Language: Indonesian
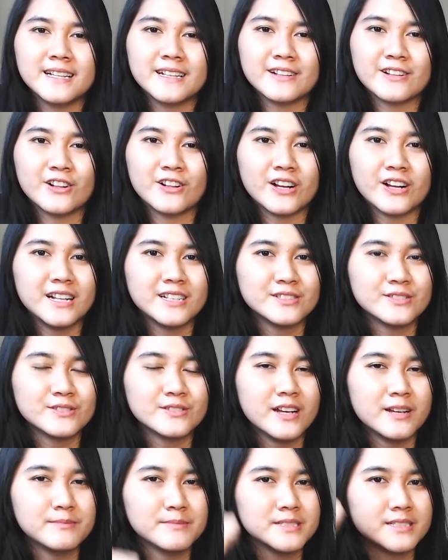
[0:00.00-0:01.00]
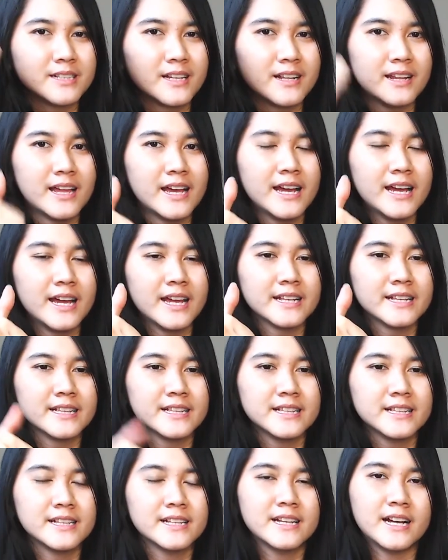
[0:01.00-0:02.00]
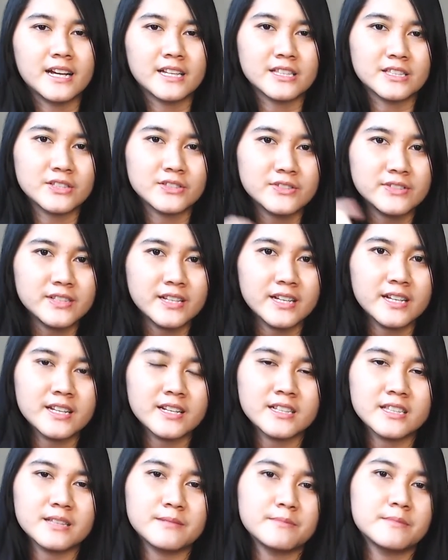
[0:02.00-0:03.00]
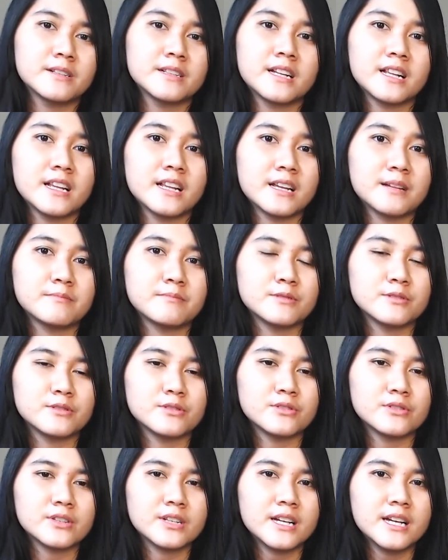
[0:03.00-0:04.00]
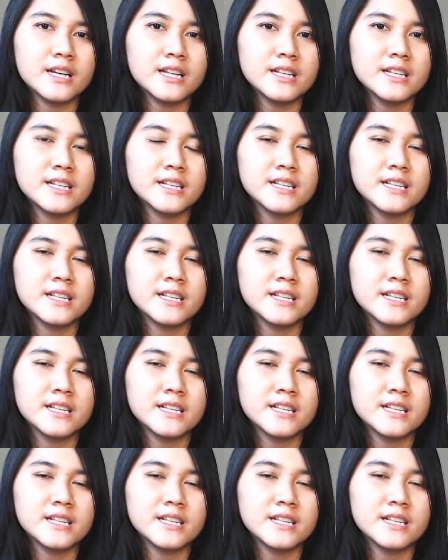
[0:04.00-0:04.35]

Kalau kalian suka, bisa like atau share ke teman kalian yang membutuhkan.